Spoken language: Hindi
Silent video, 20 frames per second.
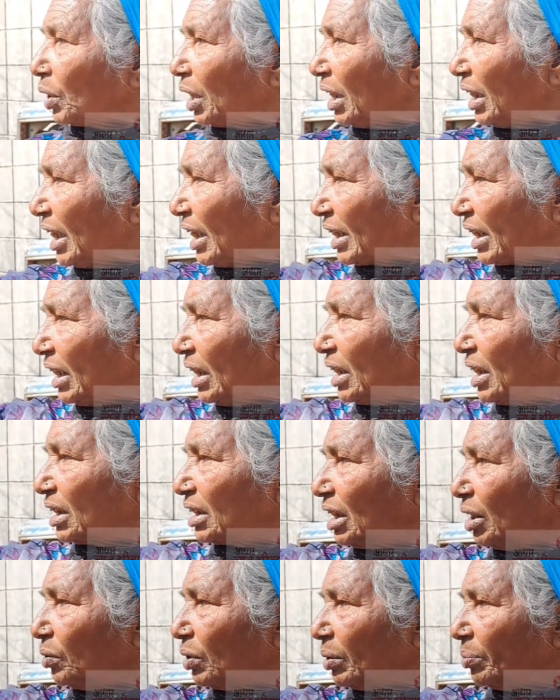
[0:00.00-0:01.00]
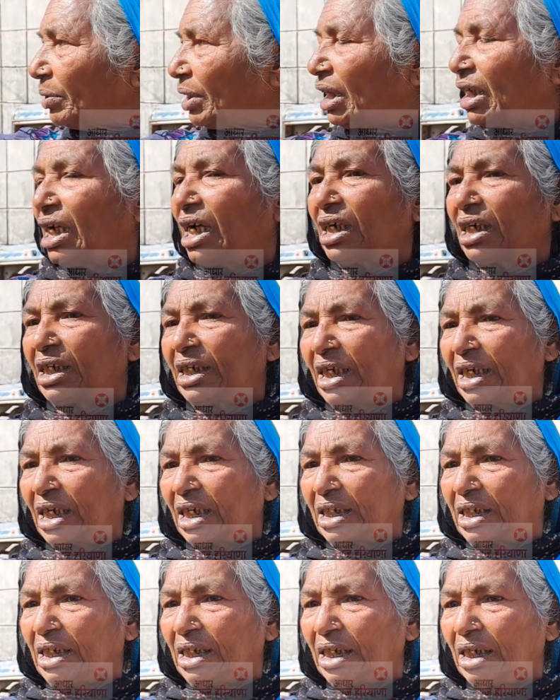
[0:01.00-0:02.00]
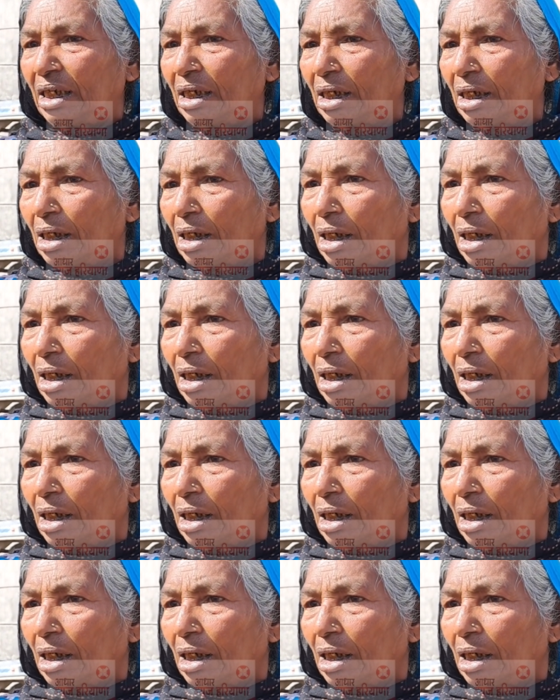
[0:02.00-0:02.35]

उरे लेटरिंग कर दे उरे मैंने राख गए रखी है